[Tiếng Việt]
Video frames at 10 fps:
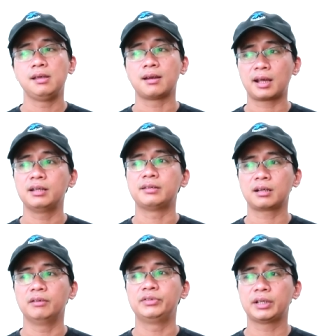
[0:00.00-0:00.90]
hiện nay thì
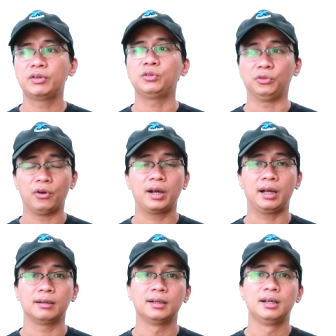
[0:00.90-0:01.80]
chắc là sẽ vẫn còn có
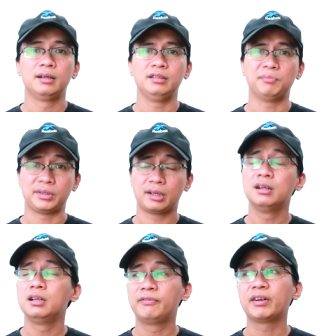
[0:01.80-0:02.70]
hàng nhưng mà sẽ
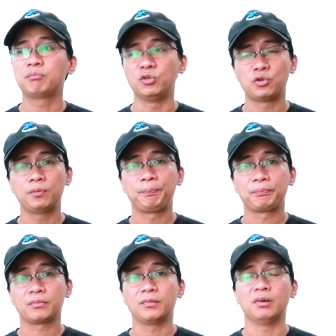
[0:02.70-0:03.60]
hơi vất một chút
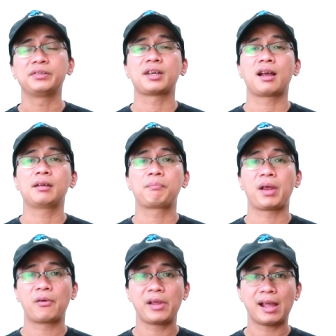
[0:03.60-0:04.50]
đó là chai
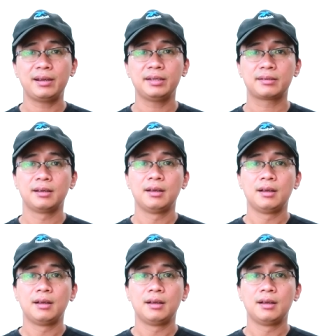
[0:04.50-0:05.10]
Perry Alice